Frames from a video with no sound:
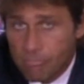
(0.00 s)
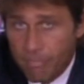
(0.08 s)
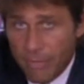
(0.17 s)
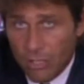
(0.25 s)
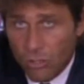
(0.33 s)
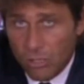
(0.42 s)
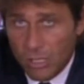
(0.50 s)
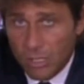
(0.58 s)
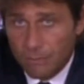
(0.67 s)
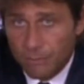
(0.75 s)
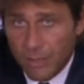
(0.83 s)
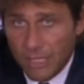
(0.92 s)
Bene così,
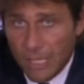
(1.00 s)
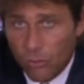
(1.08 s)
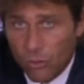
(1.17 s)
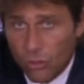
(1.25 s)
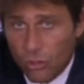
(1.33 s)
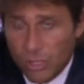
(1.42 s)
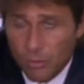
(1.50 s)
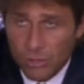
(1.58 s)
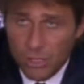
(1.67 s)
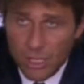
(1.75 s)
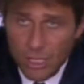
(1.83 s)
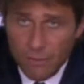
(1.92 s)
prendiamo cose
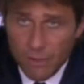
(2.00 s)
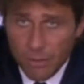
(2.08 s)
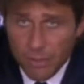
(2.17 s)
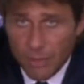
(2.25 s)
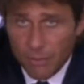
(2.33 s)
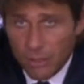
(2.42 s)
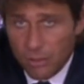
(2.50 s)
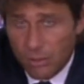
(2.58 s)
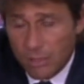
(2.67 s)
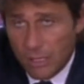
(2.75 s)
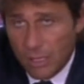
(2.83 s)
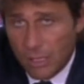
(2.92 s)
positive, prendiamo le
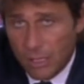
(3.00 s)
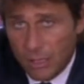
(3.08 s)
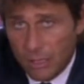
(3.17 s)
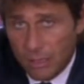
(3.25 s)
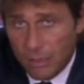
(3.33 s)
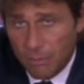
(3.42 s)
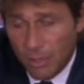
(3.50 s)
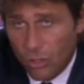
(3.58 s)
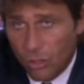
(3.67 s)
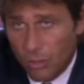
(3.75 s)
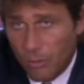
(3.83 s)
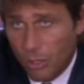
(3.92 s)
cose
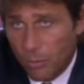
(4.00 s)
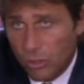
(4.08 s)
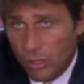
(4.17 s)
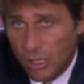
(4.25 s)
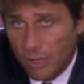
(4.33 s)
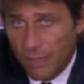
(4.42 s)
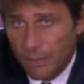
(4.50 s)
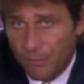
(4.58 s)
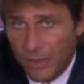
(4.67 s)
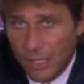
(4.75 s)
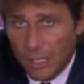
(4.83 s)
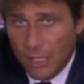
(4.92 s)
meno, meno positive,
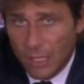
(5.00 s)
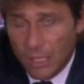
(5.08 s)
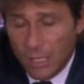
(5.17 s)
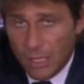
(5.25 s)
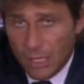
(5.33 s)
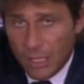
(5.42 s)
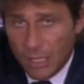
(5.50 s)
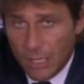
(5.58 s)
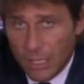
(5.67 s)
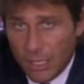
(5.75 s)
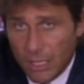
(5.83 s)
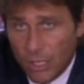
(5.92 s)

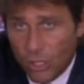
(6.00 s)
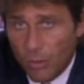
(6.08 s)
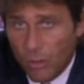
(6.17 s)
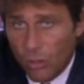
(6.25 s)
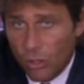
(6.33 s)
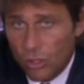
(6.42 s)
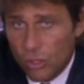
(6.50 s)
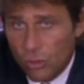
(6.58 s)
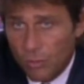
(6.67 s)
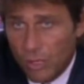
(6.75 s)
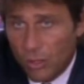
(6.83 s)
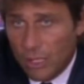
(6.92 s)
eh, come quello di
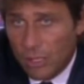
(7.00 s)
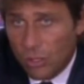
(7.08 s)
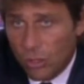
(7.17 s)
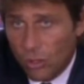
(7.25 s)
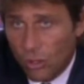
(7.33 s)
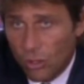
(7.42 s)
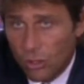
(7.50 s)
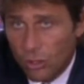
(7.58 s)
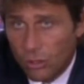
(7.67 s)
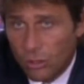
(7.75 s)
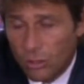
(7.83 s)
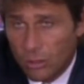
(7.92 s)
subire un altro
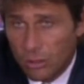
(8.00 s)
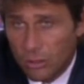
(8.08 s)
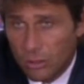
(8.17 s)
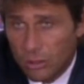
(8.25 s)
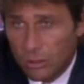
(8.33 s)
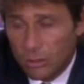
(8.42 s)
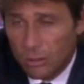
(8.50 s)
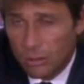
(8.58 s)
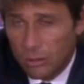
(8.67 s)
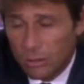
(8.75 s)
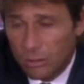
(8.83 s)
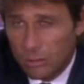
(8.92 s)
gol. Uh,